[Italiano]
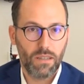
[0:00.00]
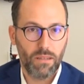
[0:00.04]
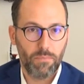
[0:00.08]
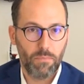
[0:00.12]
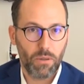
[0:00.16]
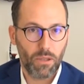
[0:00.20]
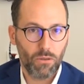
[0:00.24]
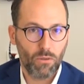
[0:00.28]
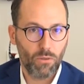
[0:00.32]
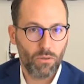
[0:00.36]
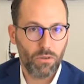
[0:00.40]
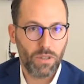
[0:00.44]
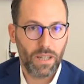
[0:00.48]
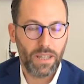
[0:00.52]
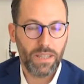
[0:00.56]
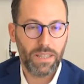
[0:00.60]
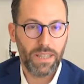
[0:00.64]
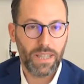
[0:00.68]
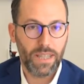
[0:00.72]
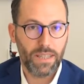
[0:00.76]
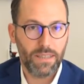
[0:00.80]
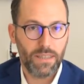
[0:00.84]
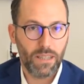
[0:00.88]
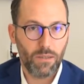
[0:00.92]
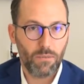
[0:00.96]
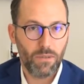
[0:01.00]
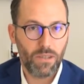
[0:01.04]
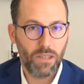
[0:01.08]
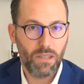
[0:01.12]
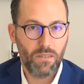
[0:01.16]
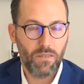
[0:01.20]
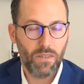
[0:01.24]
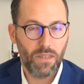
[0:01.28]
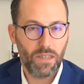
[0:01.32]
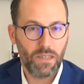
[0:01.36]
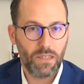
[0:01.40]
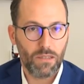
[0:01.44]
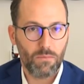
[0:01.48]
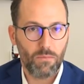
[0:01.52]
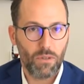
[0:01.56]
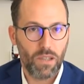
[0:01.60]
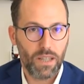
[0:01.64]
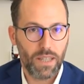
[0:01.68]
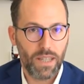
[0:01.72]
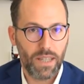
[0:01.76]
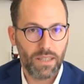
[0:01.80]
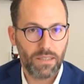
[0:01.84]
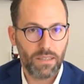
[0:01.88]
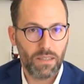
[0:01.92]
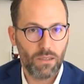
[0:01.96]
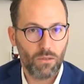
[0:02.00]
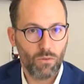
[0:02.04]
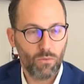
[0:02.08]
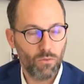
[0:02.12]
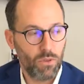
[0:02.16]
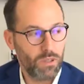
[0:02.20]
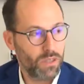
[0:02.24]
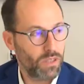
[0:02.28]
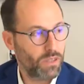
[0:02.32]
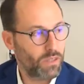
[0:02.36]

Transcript: per tutta altezza, quindi dividessimo la casa in due